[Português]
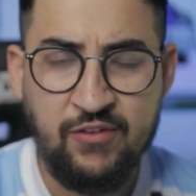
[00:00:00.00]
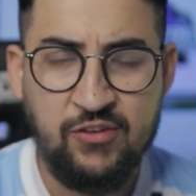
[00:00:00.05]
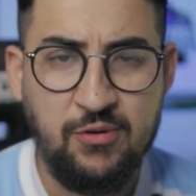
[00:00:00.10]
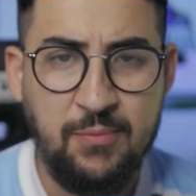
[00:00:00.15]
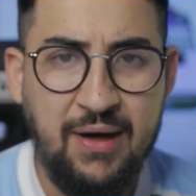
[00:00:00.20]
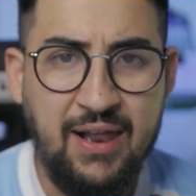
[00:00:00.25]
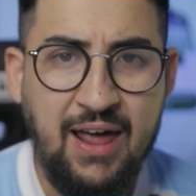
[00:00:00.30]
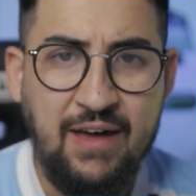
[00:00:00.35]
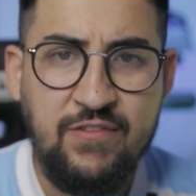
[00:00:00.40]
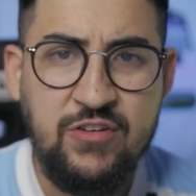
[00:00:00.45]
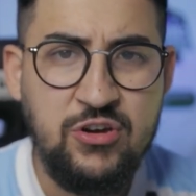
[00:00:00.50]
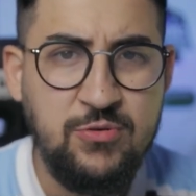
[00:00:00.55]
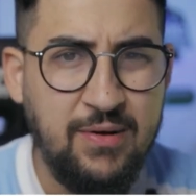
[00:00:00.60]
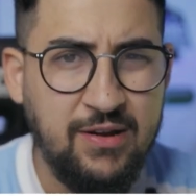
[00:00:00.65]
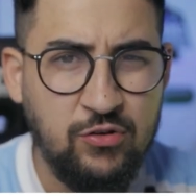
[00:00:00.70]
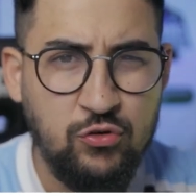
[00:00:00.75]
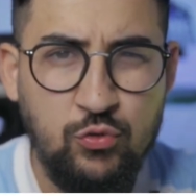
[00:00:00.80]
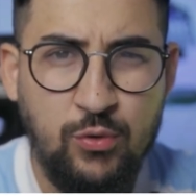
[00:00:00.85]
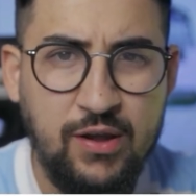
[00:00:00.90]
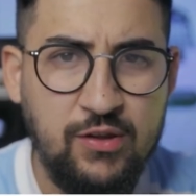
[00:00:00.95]
Vai fazer uma
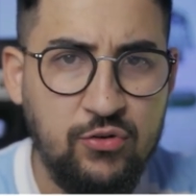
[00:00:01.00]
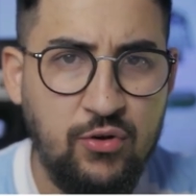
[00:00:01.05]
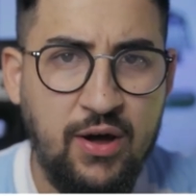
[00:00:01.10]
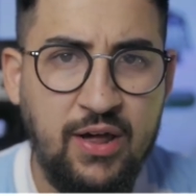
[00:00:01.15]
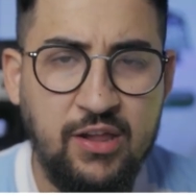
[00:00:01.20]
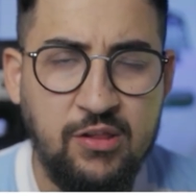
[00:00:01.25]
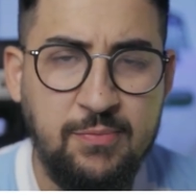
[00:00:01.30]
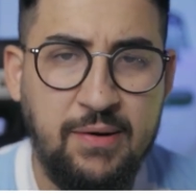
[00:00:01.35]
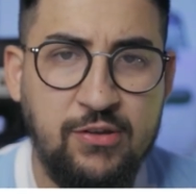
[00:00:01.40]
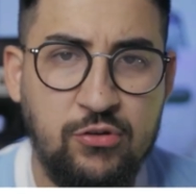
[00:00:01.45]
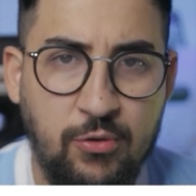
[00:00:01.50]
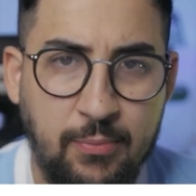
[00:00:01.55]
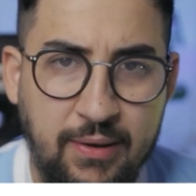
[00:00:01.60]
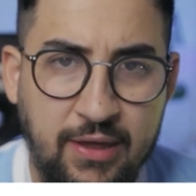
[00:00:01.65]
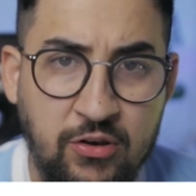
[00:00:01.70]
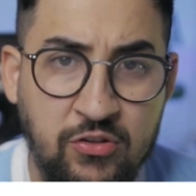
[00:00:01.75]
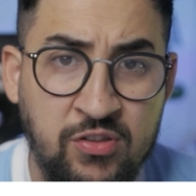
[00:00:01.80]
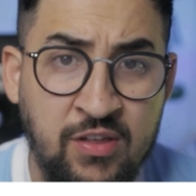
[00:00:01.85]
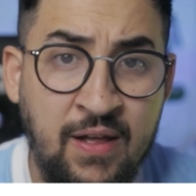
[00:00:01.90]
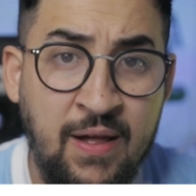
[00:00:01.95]
live de umas duas horas,
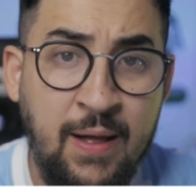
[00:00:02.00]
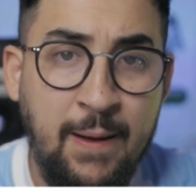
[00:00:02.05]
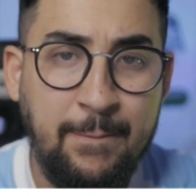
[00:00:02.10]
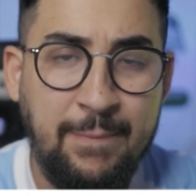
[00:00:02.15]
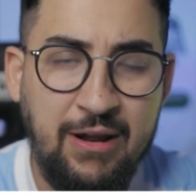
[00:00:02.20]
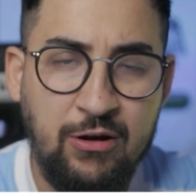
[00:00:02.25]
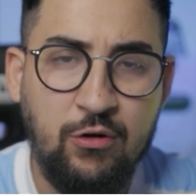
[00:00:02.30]
mais ou menos,